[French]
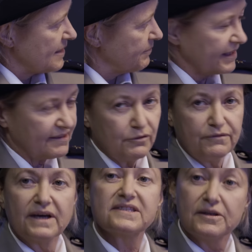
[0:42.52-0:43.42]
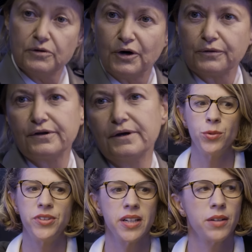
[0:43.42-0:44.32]
s'apprête à lui faire sa demande.
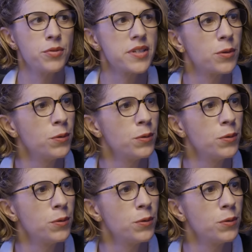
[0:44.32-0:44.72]
Vous tirez-vous ses